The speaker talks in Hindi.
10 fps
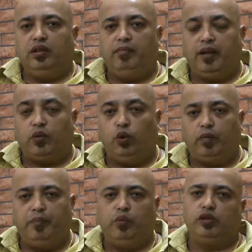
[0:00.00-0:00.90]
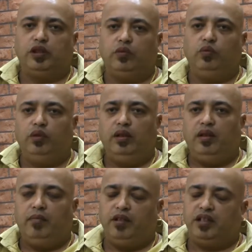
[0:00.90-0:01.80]
मैं कोर्ट में बोल सकूं,
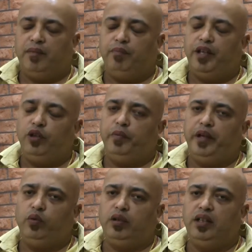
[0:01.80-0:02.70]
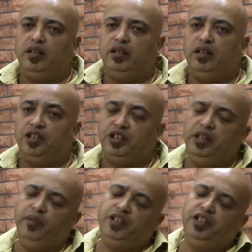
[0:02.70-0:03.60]
बस आप भाइयों बहनों का
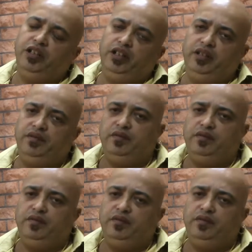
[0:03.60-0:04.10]
आशीर्वाद चाहिए